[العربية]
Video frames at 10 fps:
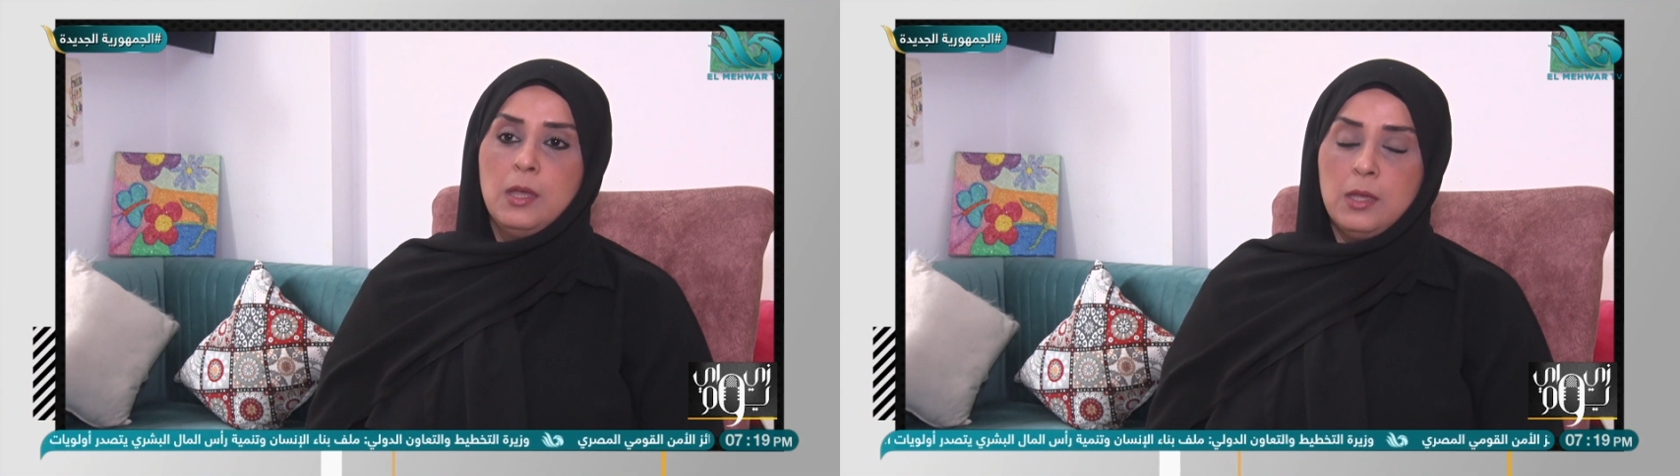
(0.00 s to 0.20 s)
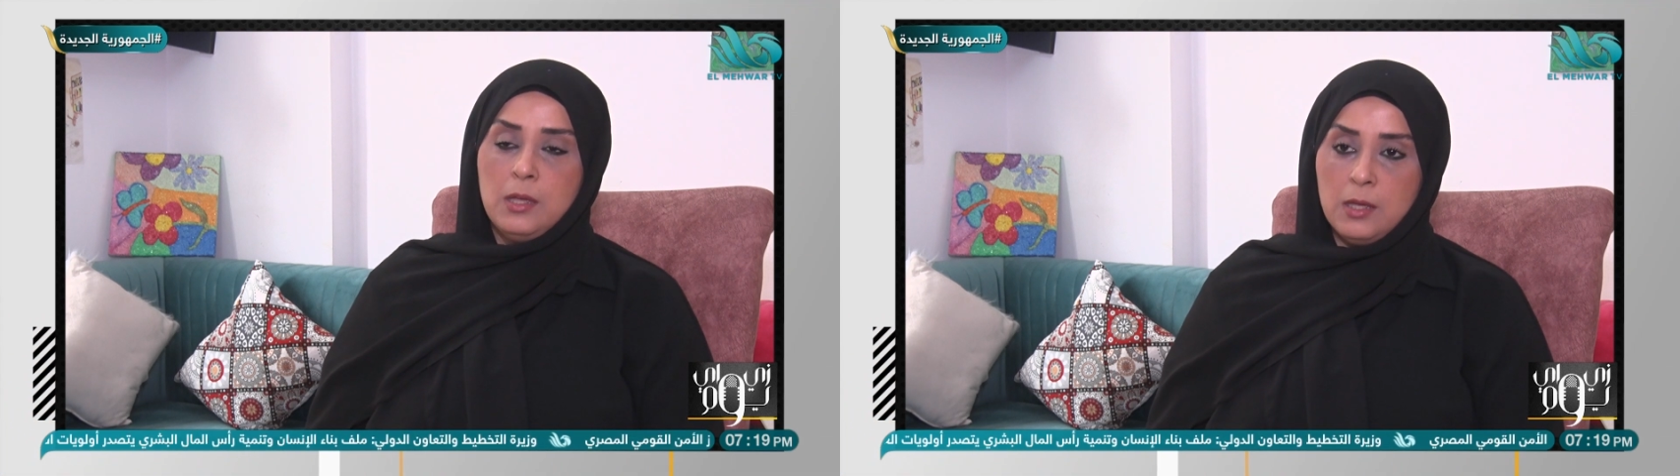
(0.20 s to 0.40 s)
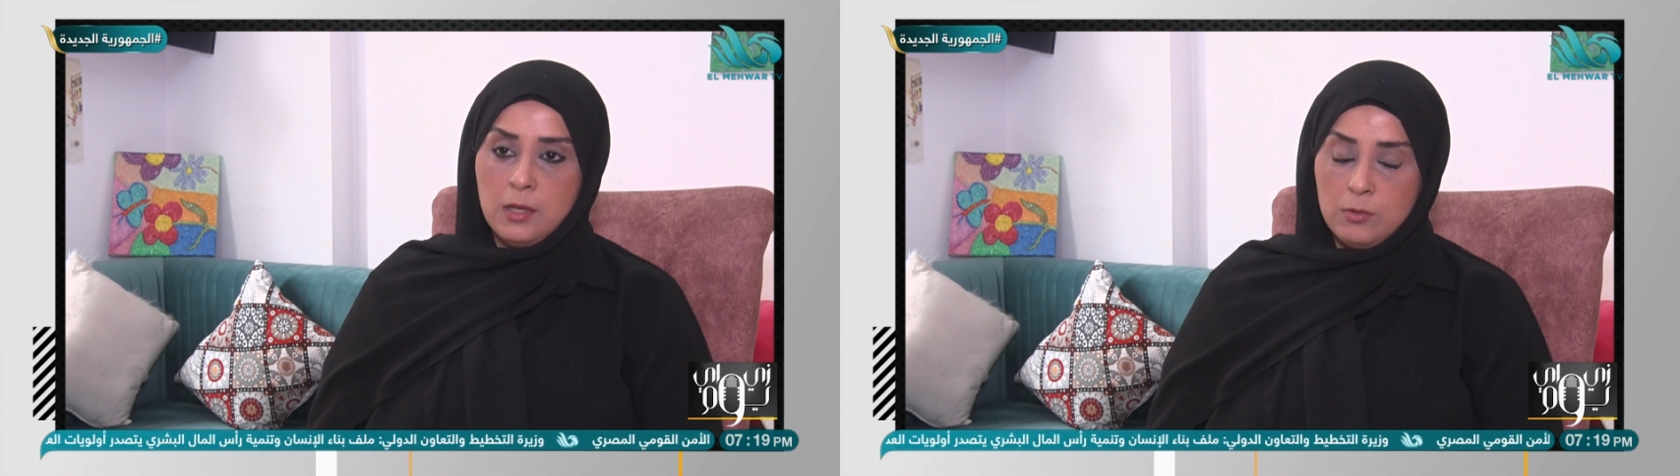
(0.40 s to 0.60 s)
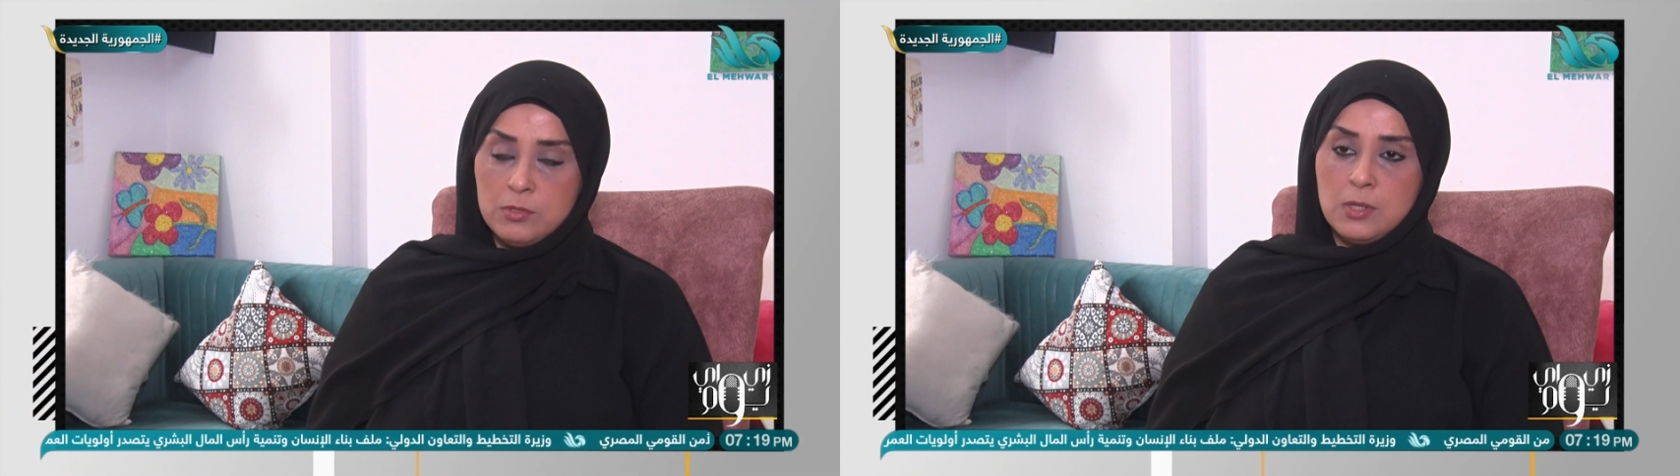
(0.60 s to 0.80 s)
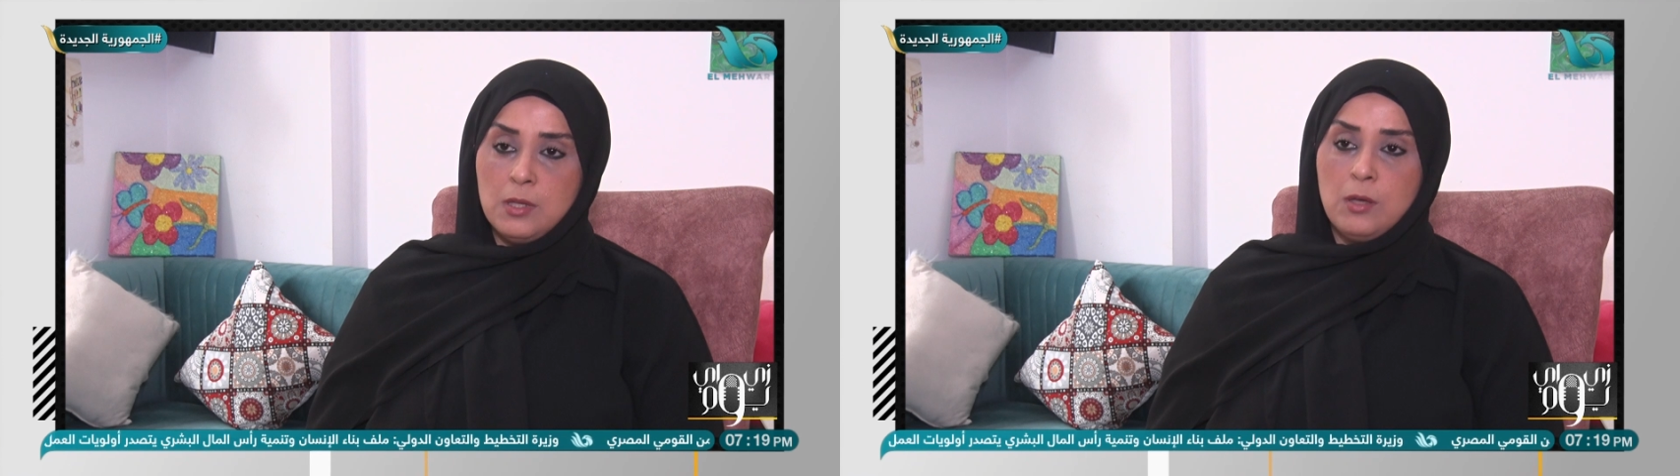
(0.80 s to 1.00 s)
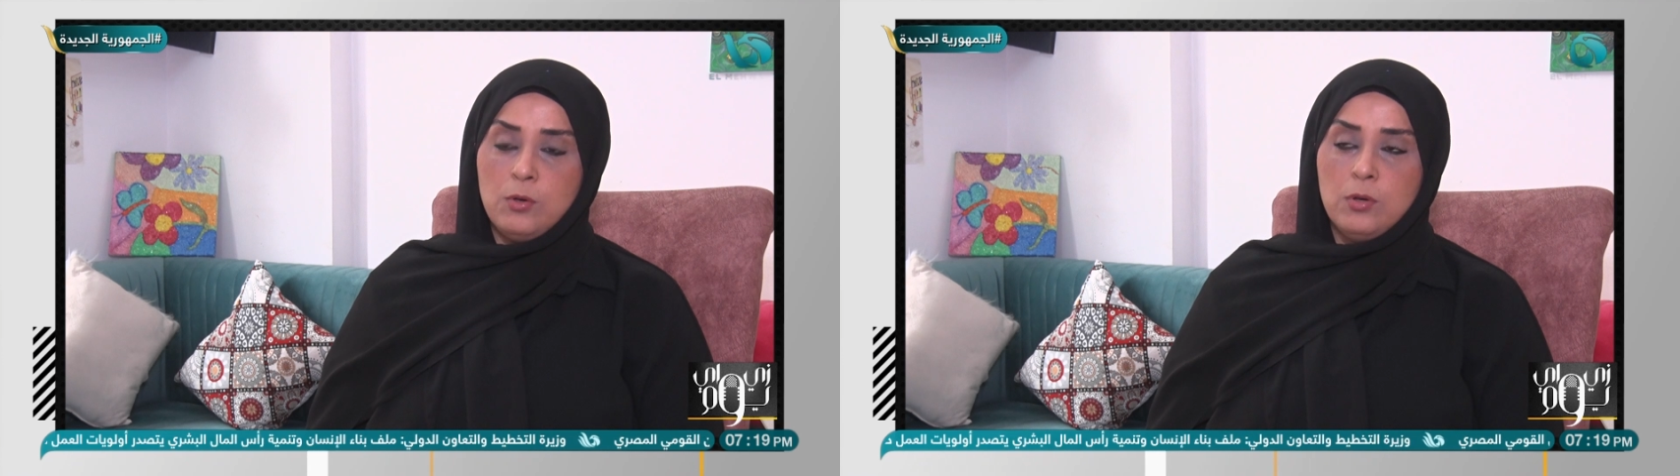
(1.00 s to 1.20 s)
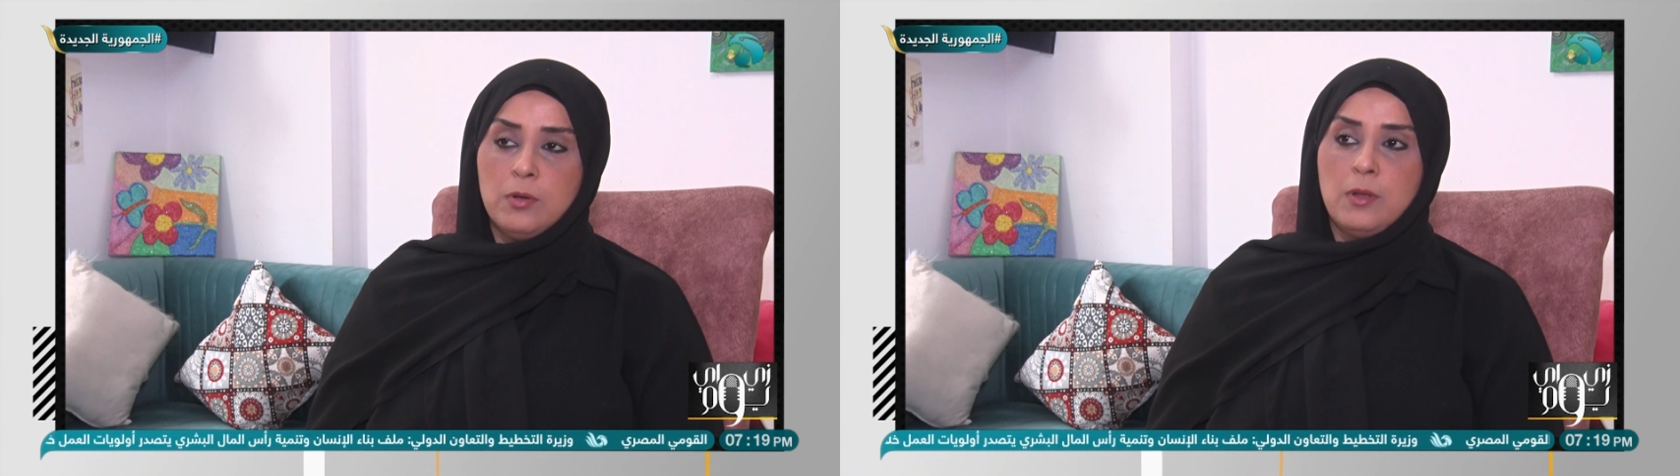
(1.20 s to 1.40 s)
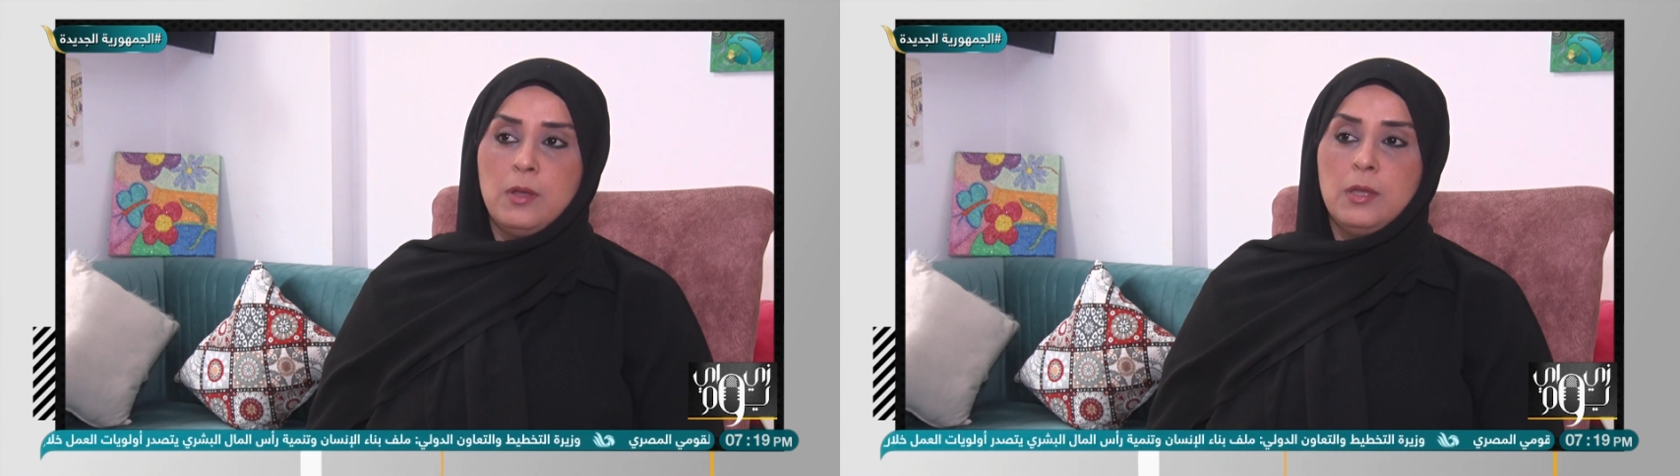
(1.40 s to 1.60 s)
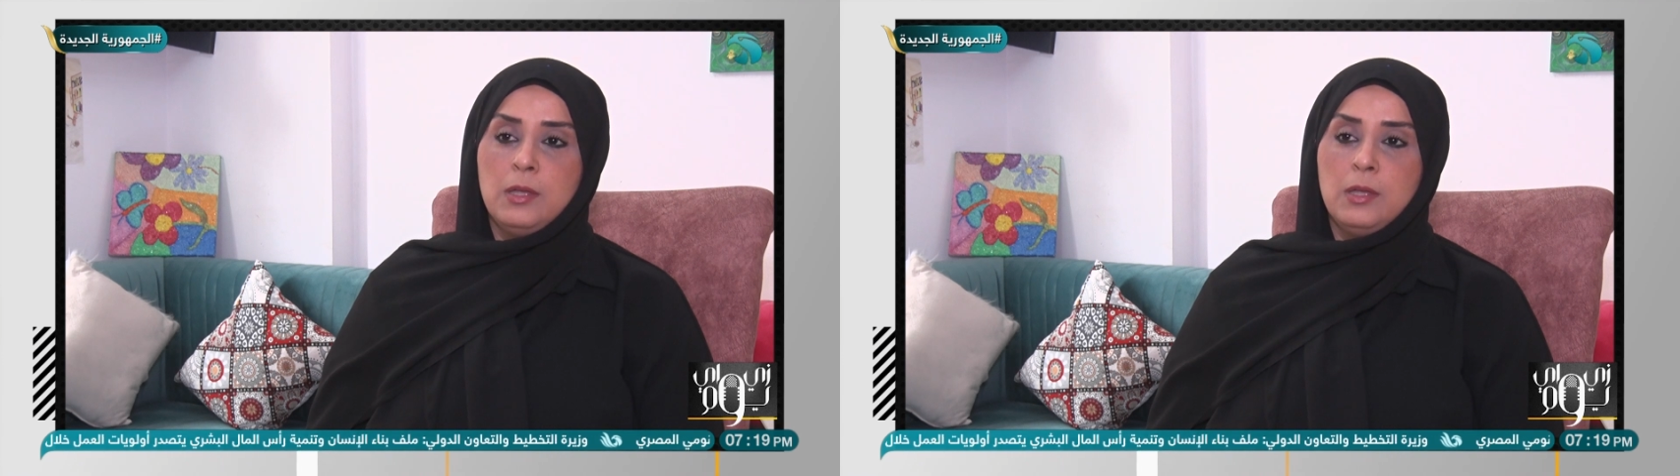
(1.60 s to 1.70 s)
آه، آه، جزئيه اخرى